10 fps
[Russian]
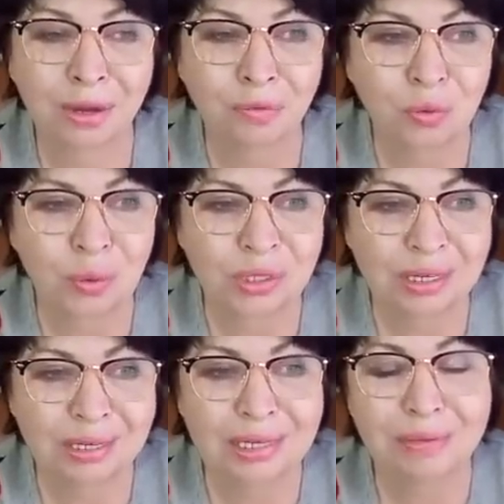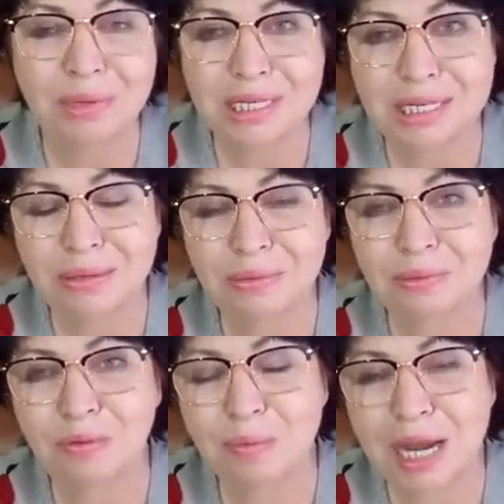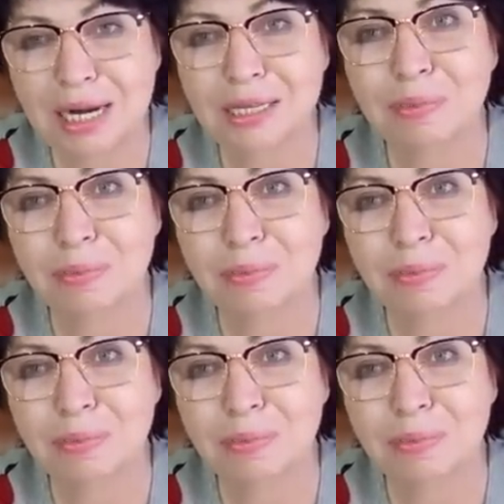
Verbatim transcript: Вот. И мы с ним выбегали на